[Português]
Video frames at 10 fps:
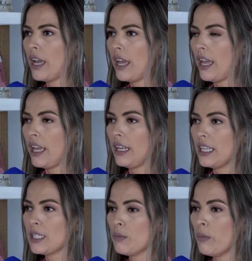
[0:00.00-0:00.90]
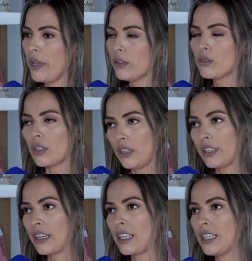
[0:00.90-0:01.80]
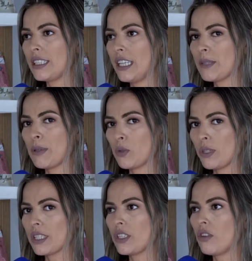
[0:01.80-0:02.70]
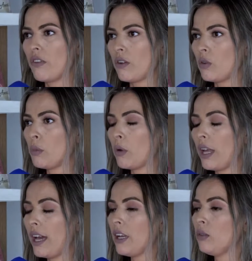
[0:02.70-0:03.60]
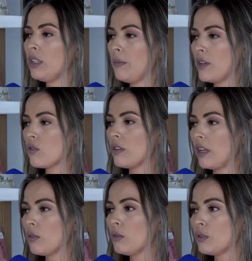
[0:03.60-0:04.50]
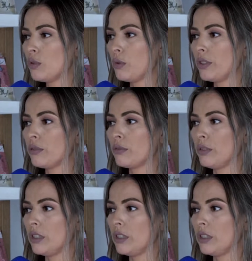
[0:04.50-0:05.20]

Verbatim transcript: é, nesse momento só tenho que agradecer as pessoas que estiveram ao meu lado, que me ajudaram a construir tudo